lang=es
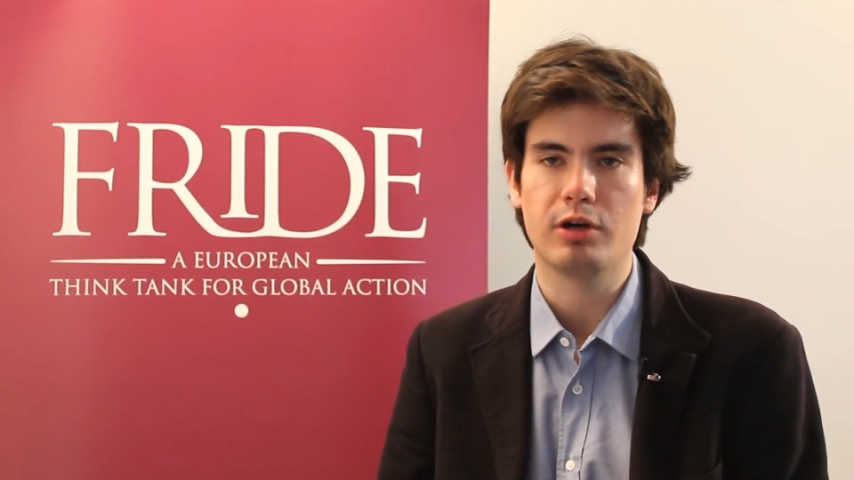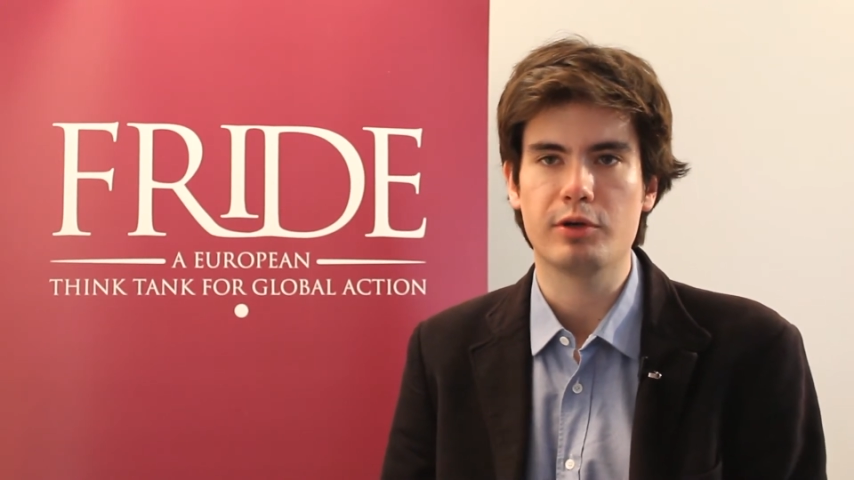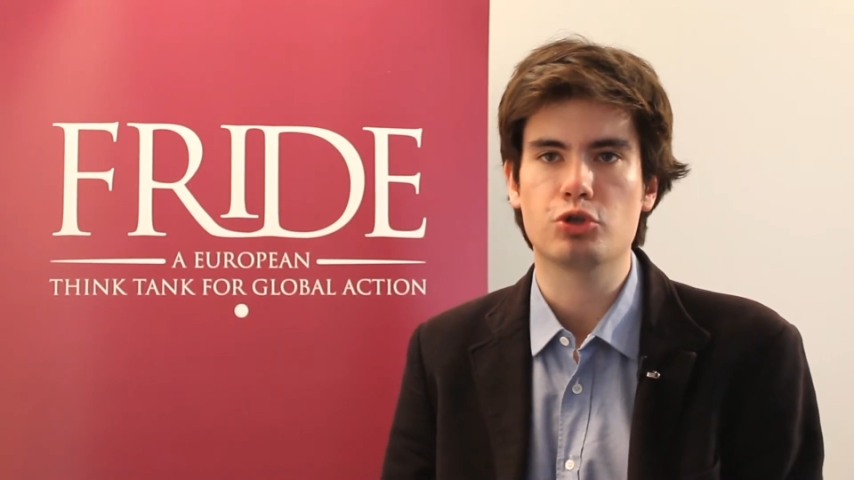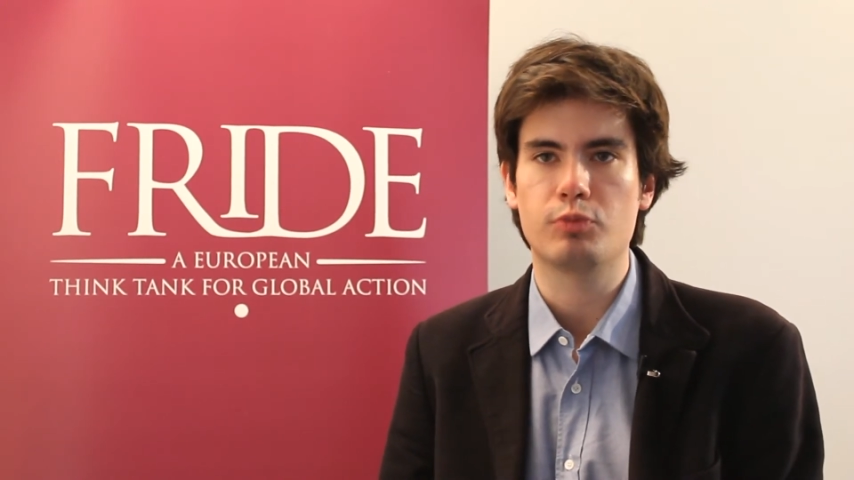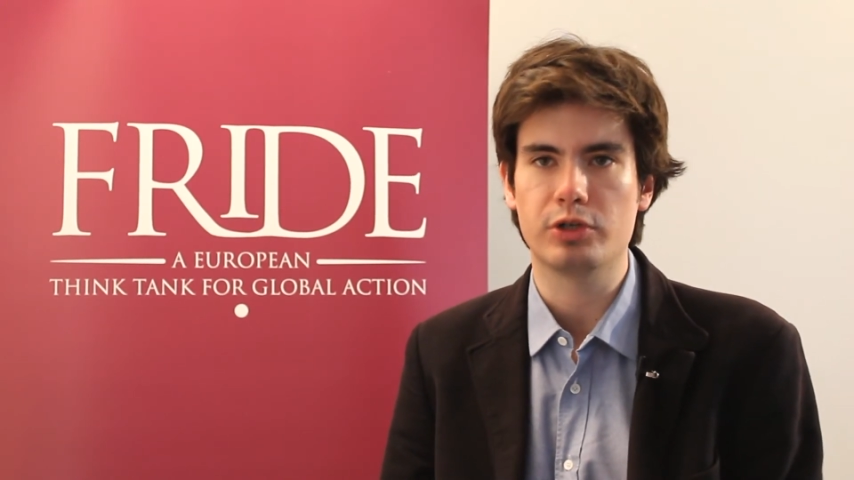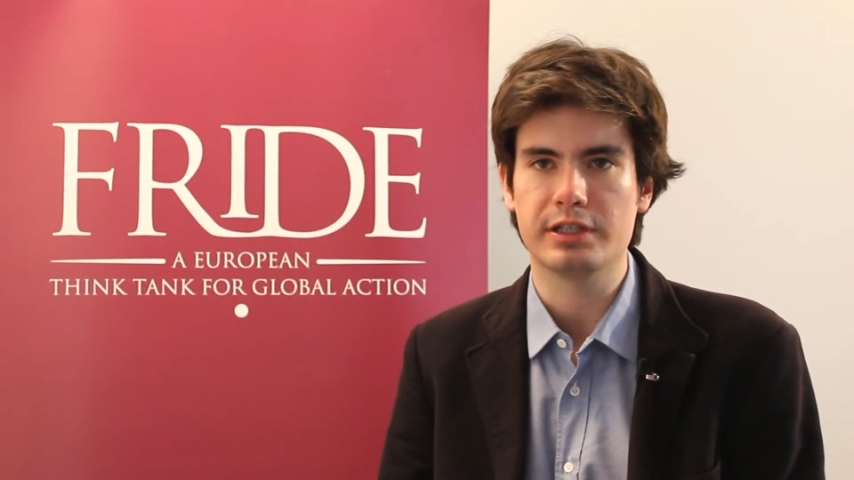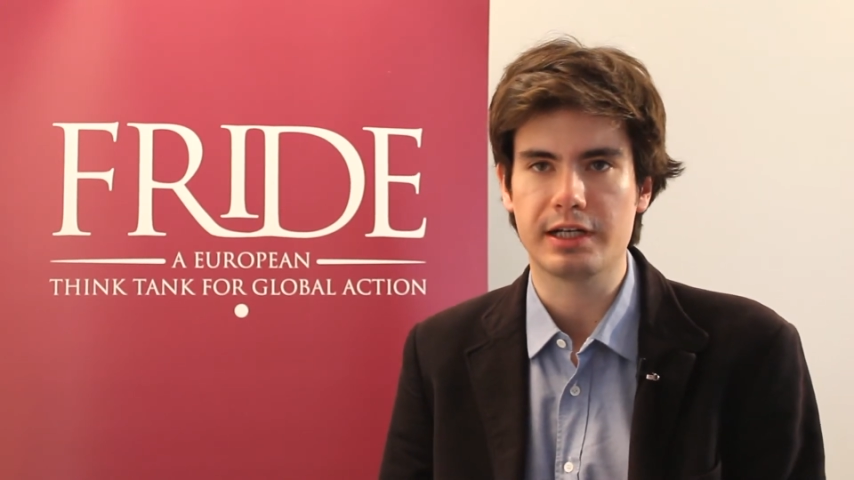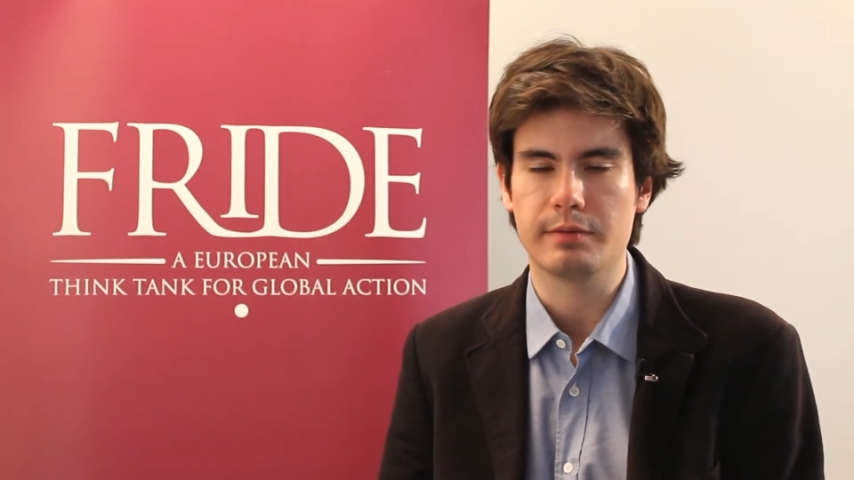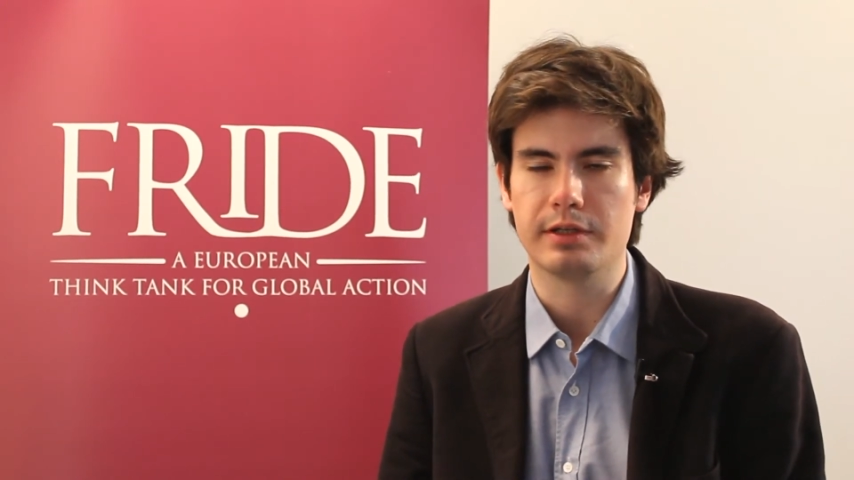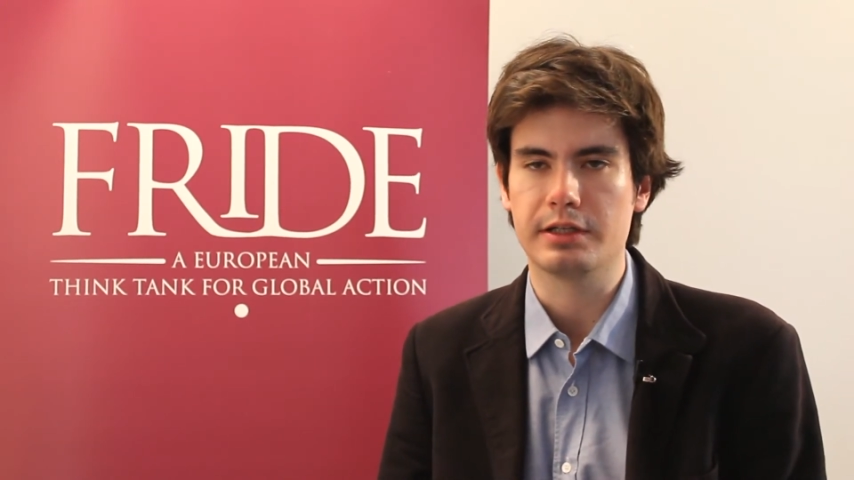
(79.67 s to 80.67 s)
al menos
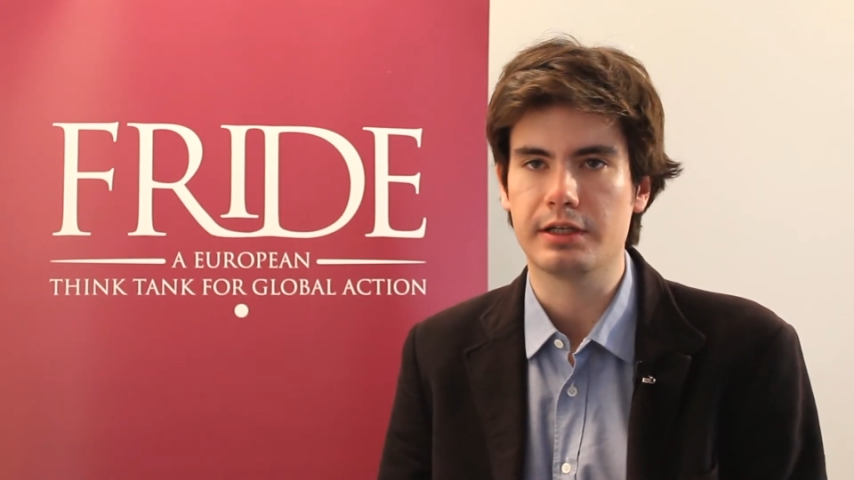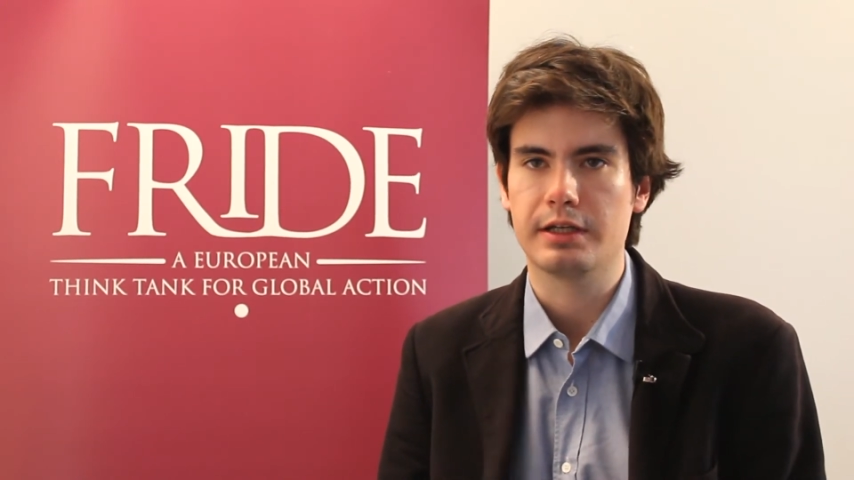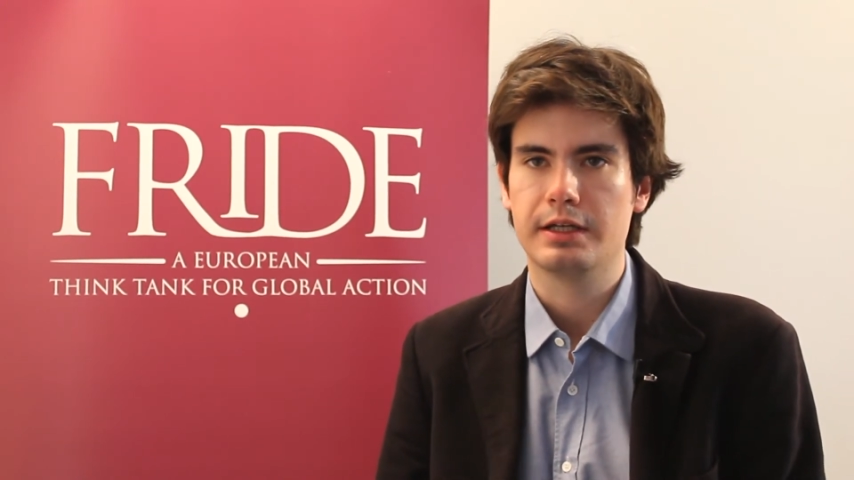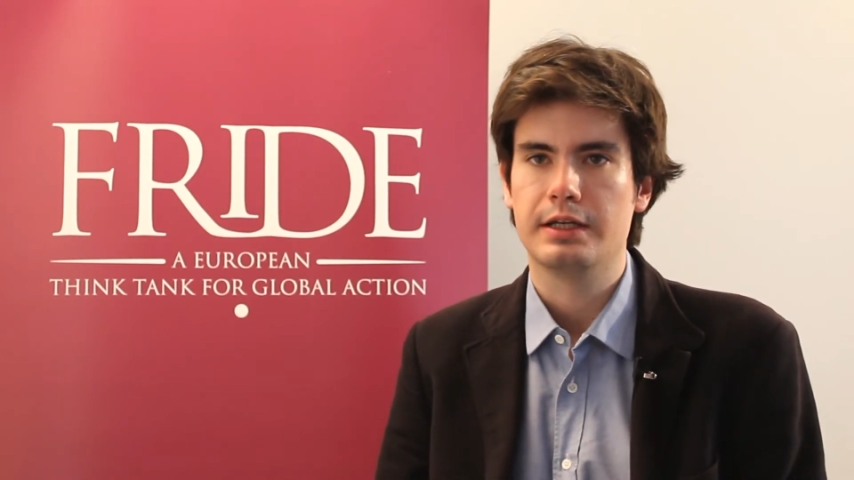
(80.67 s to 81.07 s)
políticamente.